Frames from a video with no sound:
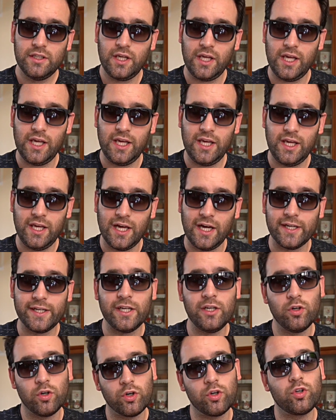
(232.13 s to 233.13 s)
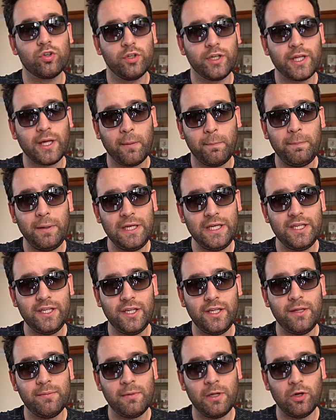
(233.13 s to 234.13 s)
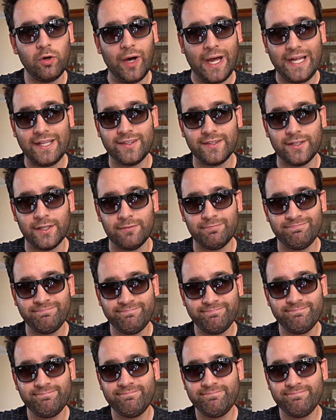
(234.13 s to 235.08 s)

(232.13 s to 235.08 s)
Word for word: e anche loro con i cappellini di Meloetta.